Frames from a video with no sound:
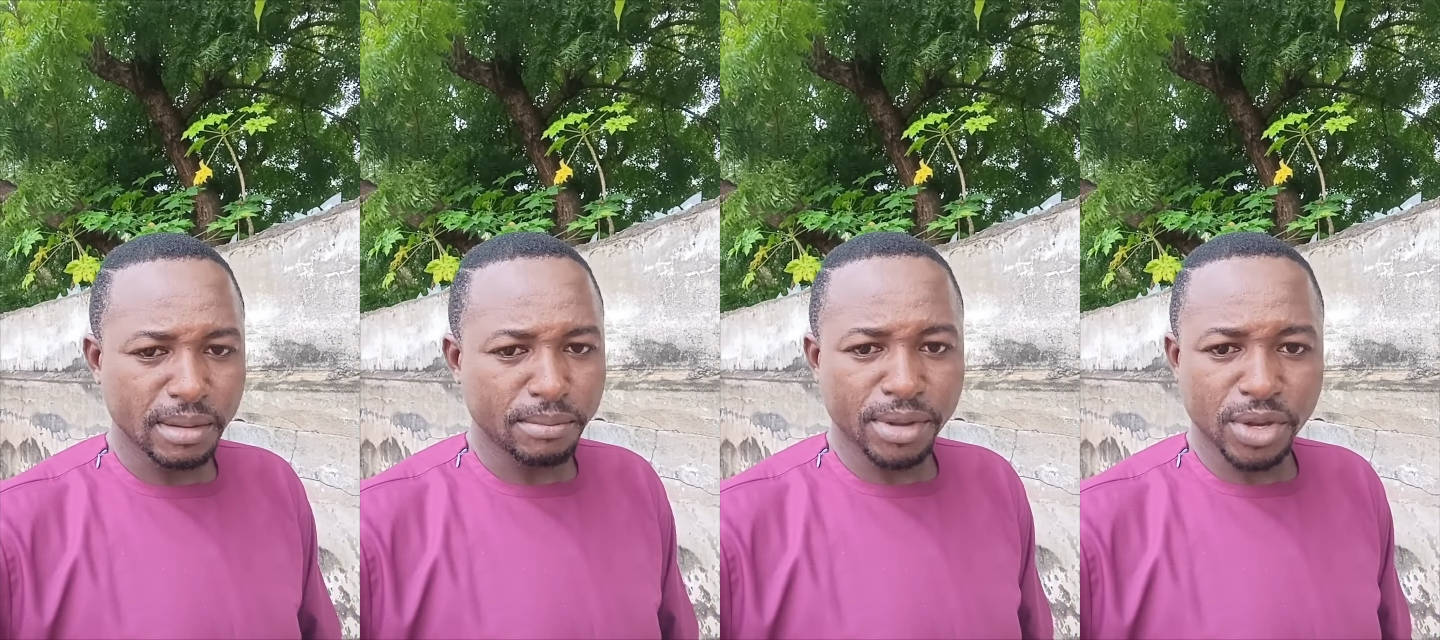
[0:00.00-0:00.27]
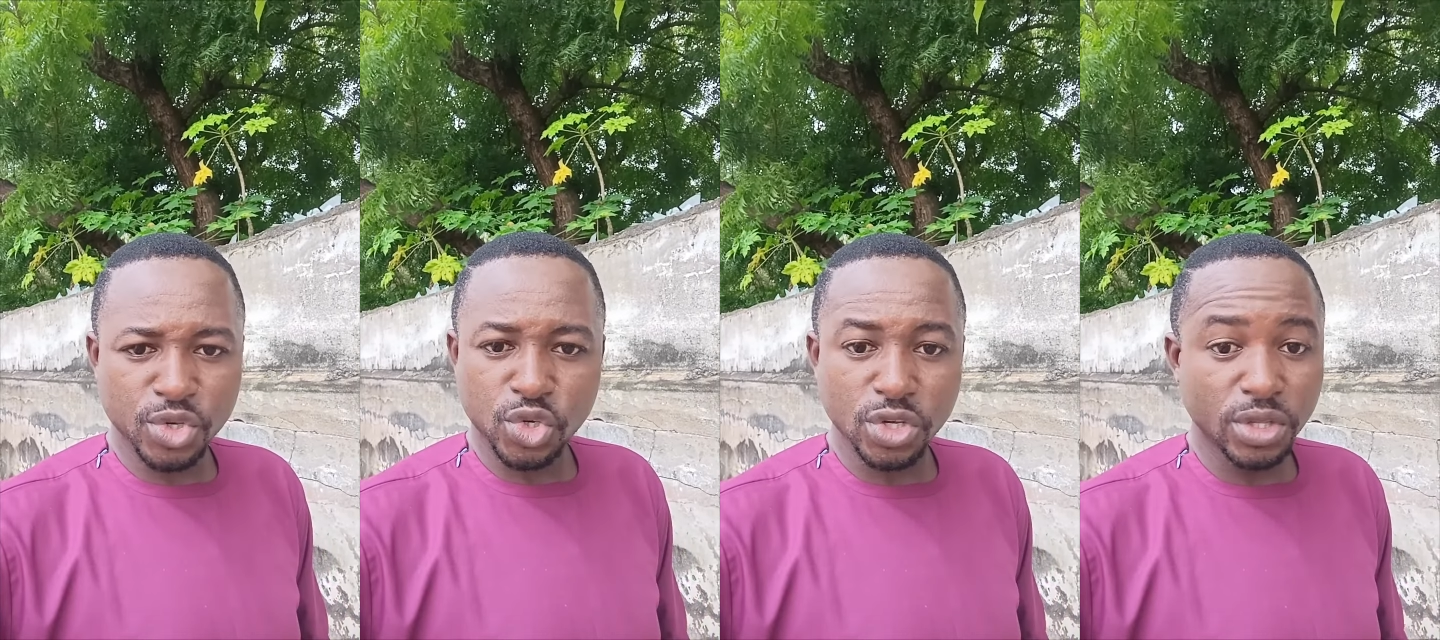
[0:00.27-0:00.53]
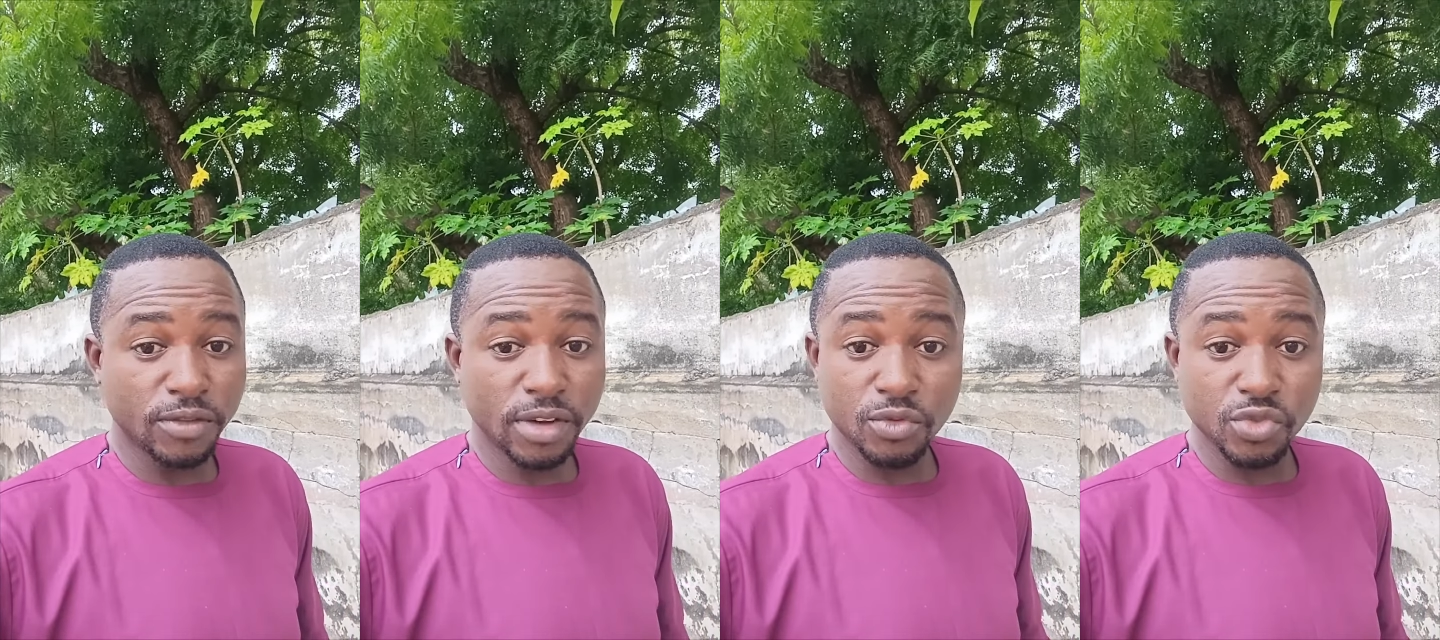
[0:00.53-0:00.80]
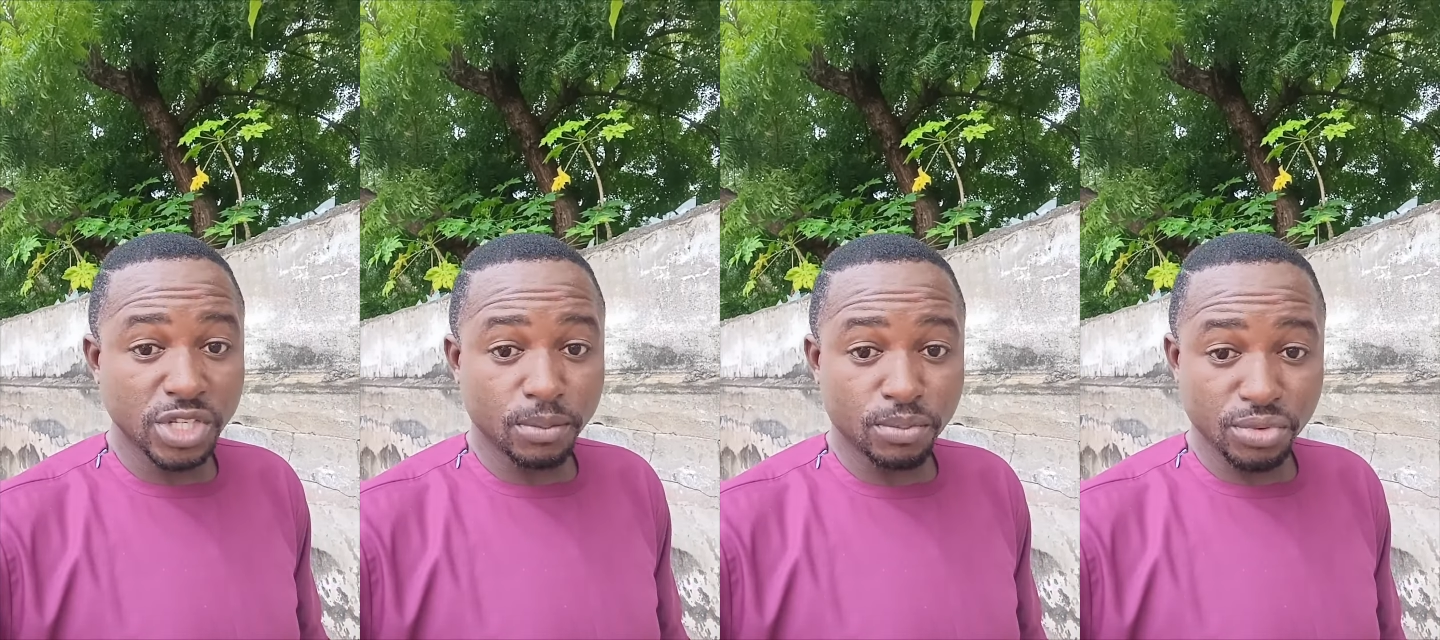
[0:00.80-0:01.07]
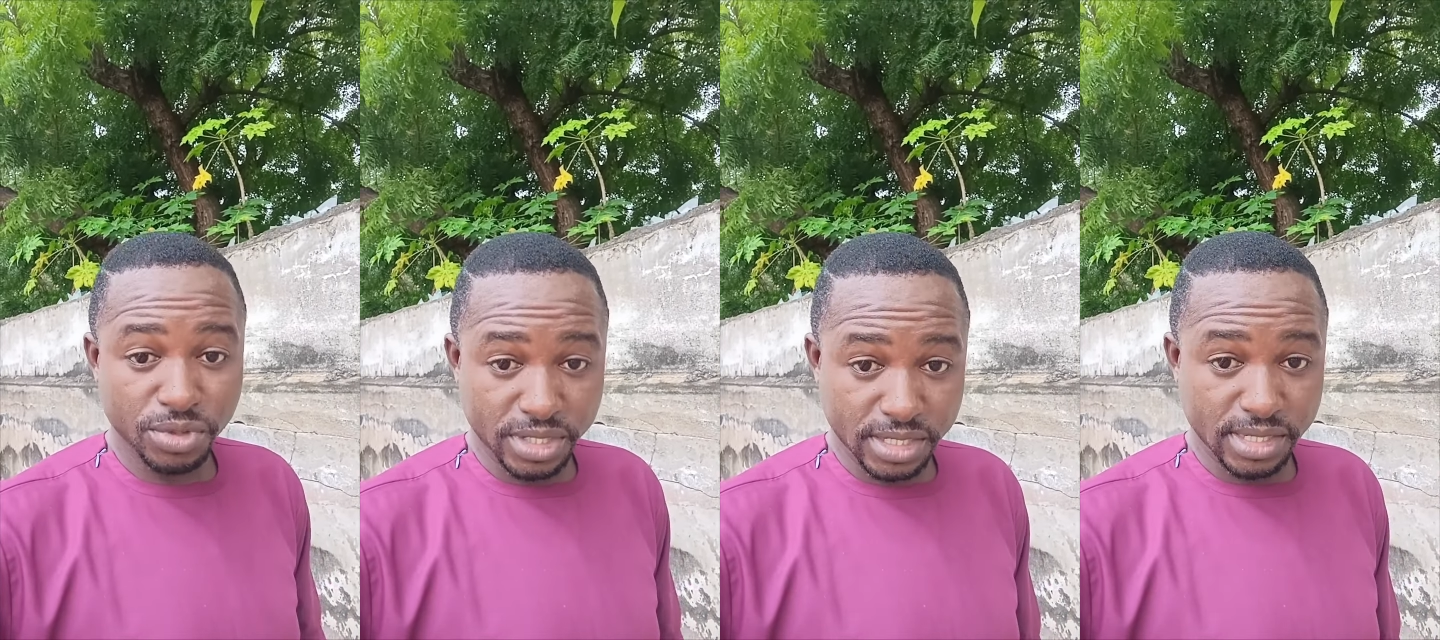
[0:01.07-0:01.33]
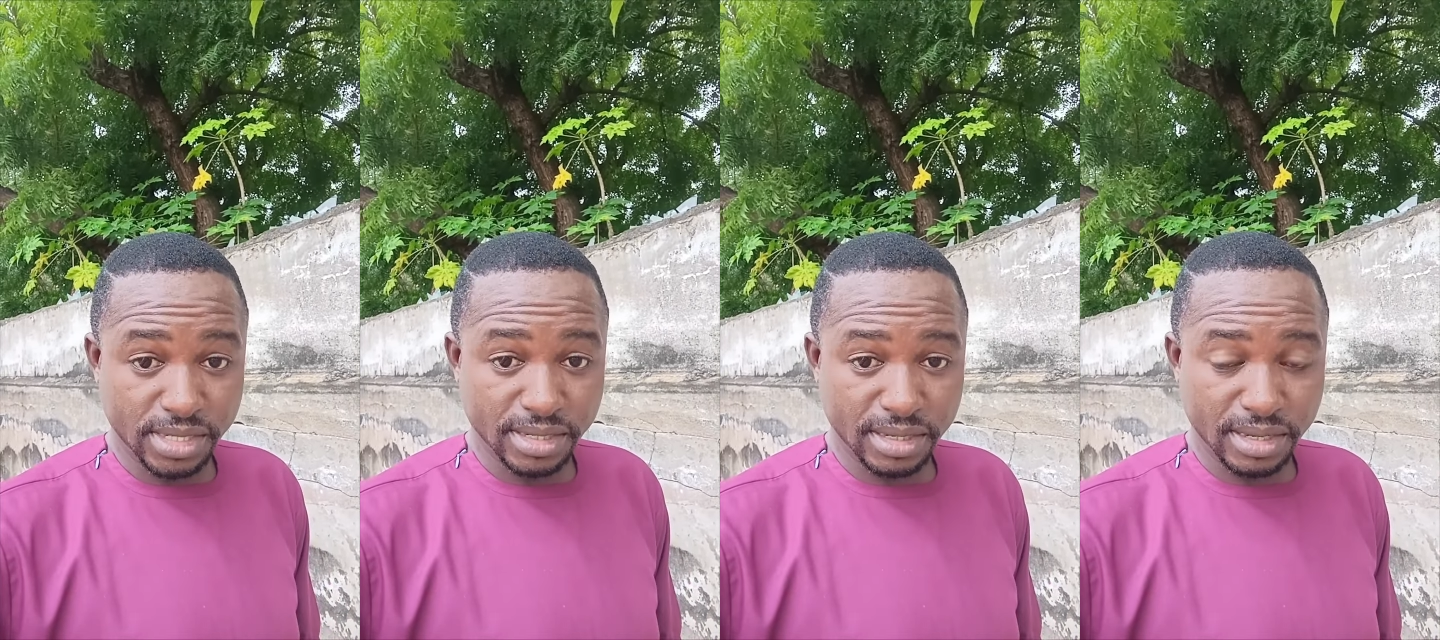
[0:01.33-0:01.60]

Personne ne va vous applaudir.